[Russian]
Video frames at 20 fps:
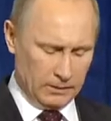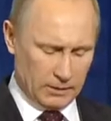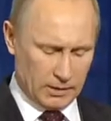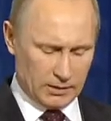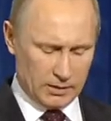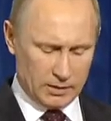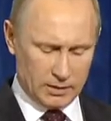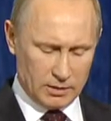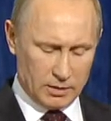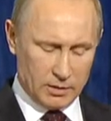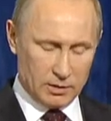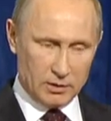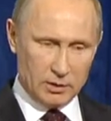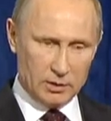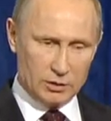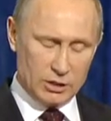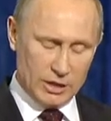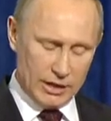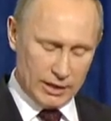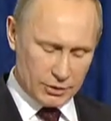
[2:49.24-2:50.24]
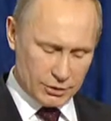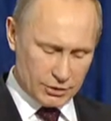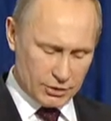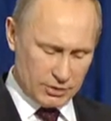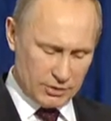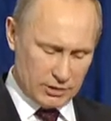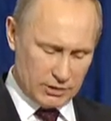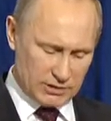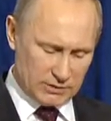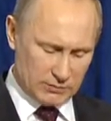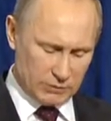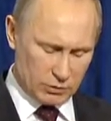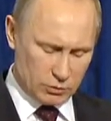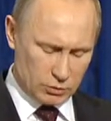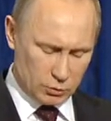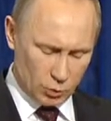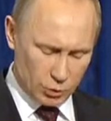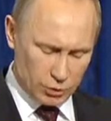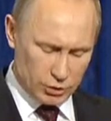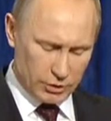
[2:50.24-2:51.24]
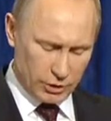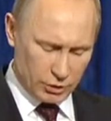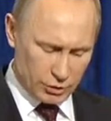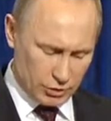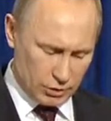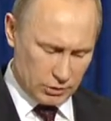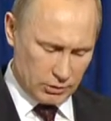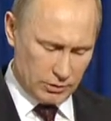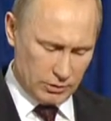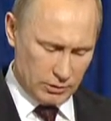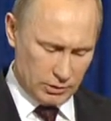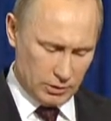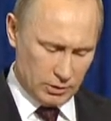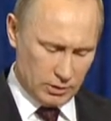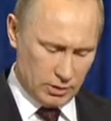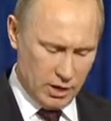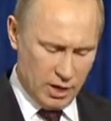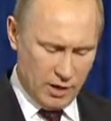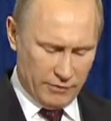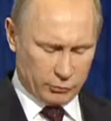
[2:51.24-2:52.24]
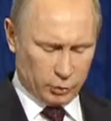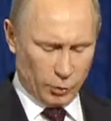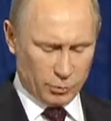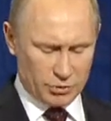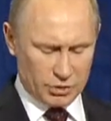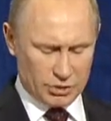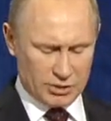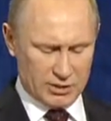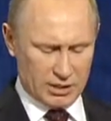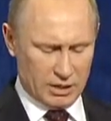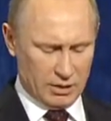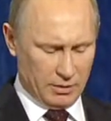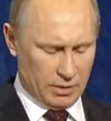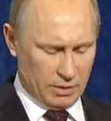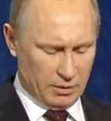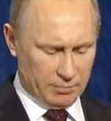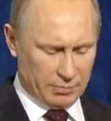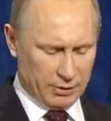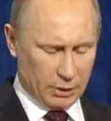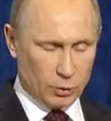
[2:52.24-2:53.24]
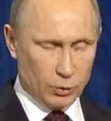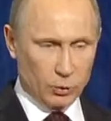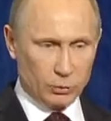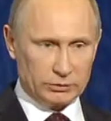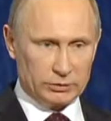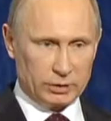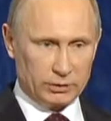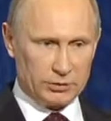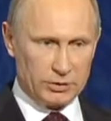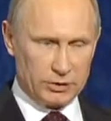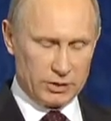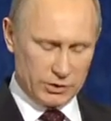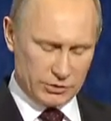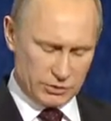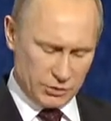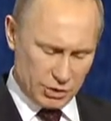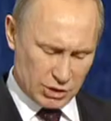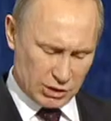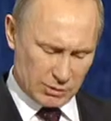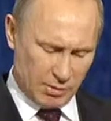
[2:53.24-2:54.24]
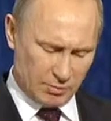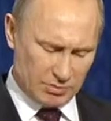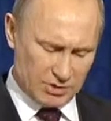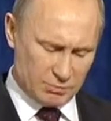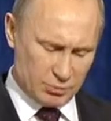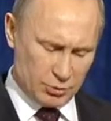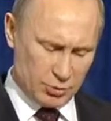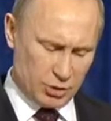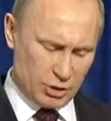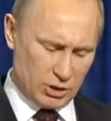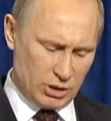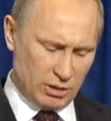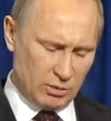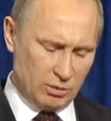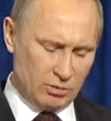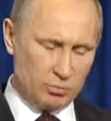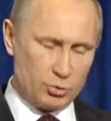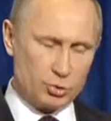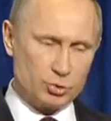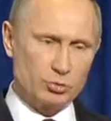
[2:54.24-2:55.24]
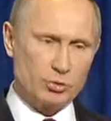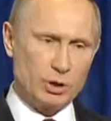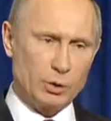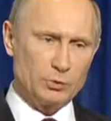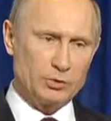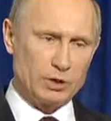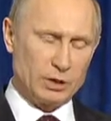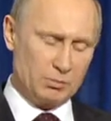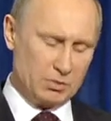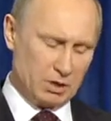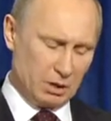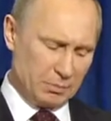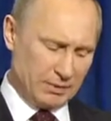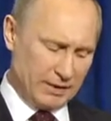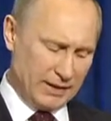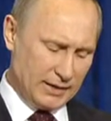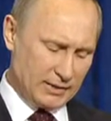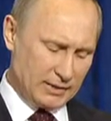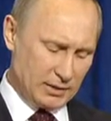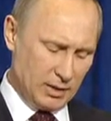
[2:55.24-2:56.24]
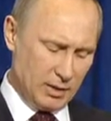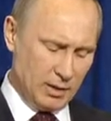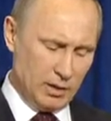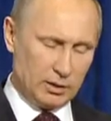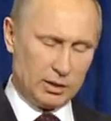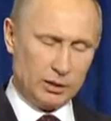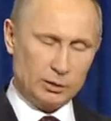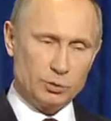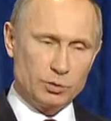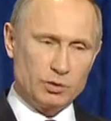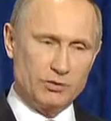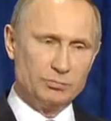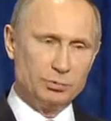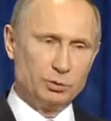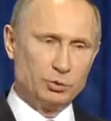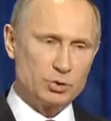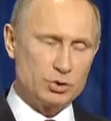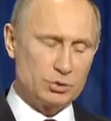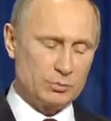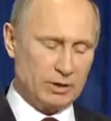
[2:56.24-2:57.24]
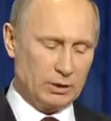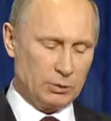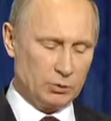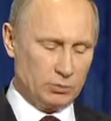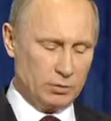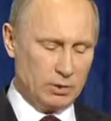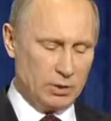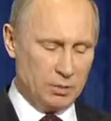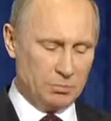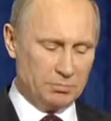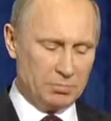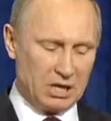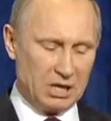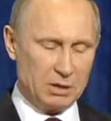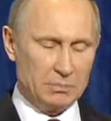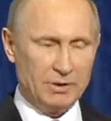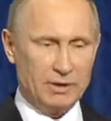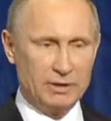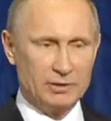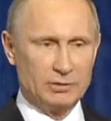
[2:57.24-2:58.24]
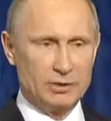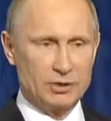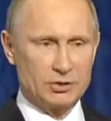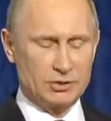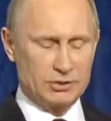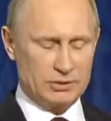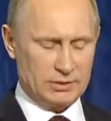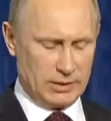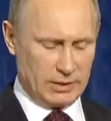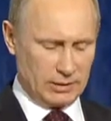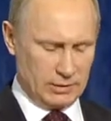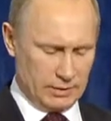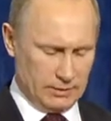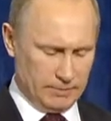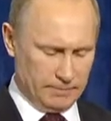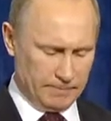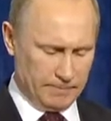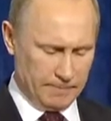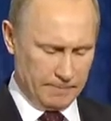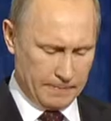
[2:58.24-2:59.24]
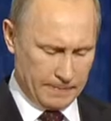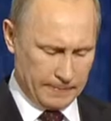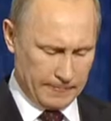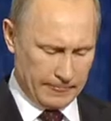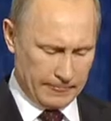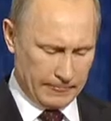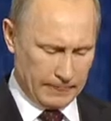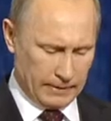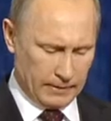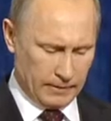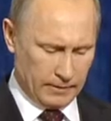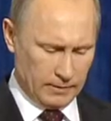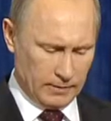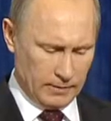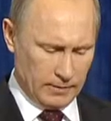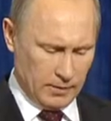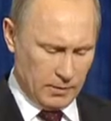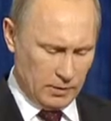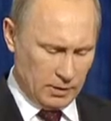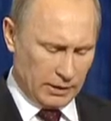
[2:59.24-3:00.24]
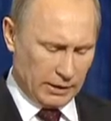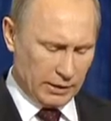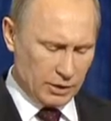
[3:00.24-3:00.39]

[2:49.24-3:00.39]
надо и дальше действовать столь же решительно, в том числе при контртеррористическом обеспечении международных мероприятий, которые в будущем году принимает наша страна. И,